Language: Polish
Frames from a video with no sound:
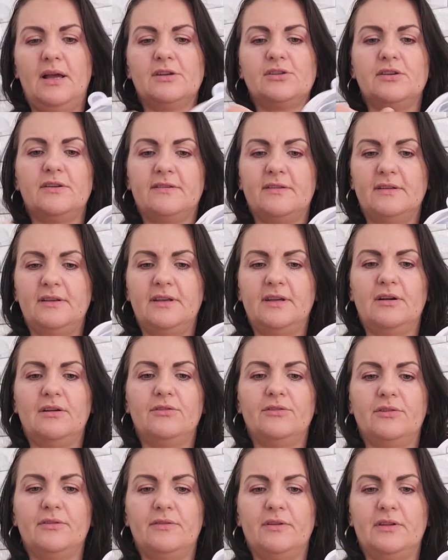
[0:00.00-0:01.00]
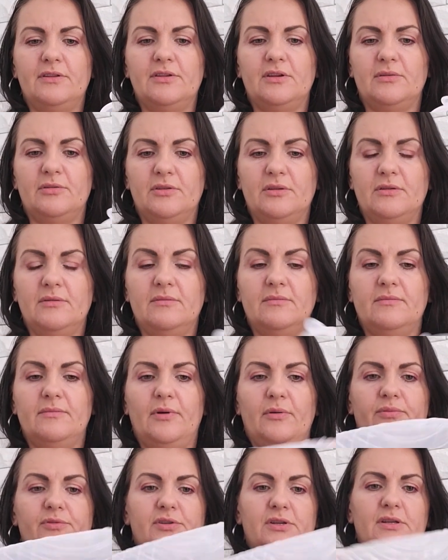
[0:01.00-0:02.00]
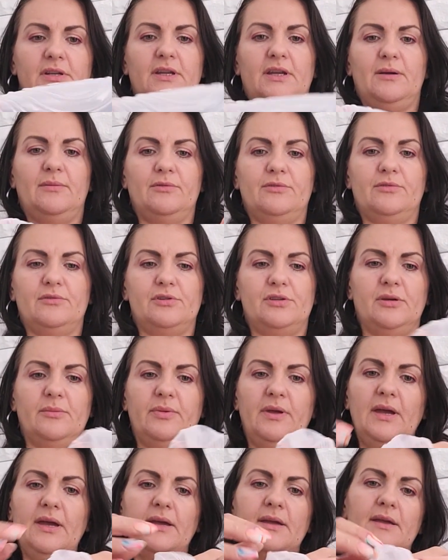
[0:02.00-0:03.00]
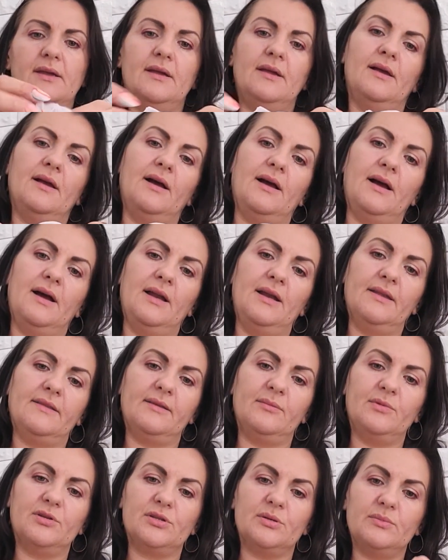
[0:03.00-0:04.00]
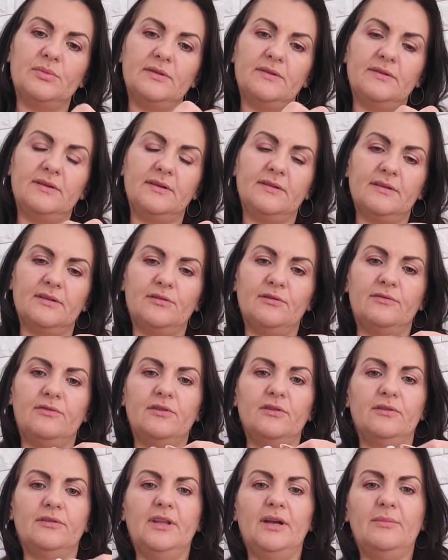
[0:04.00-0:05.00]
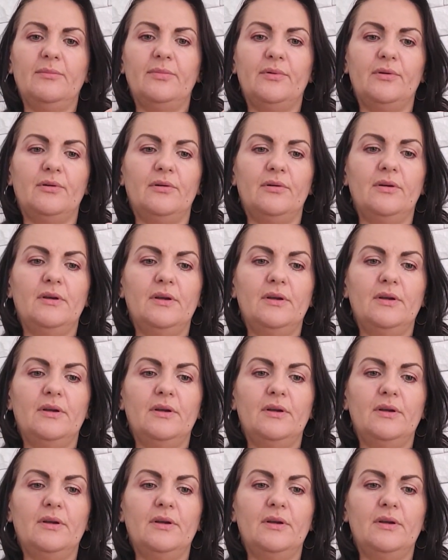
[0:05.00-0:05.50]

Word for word: A że silikon to wiecie, bo przyklejało do siebie. Ale zamierzam być z nich zadowolona, bo